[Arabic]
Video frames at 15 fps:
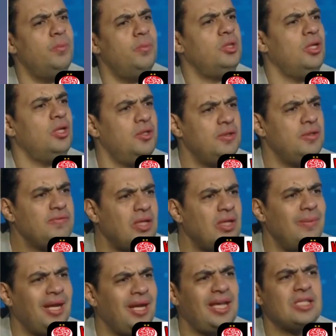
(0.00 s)
ممكن بيقدر
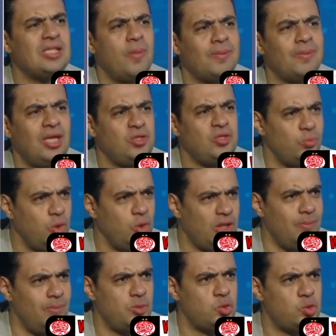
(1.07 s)
يفضل مركز ما بيطلعش من
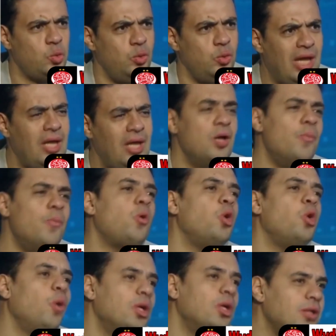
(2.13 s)
الجيم بسهوله
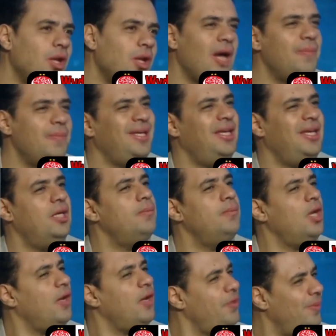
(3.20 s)
ممكن هو اللي يطلعك من
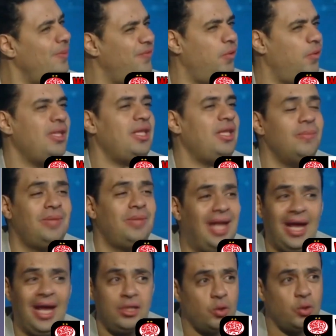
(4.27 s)
الجيم يعرف يعمل فاولات امتى
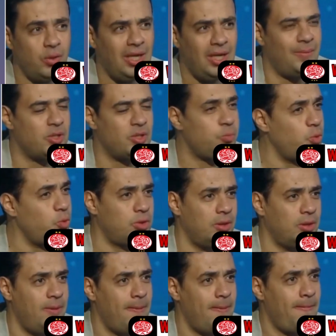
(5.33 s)
الحاجات دي كلها مظبوطه
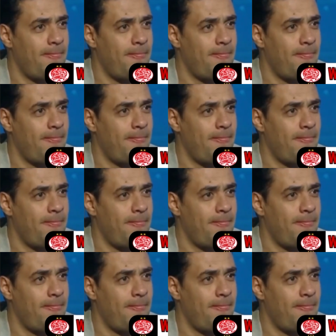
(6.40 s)
والحكايه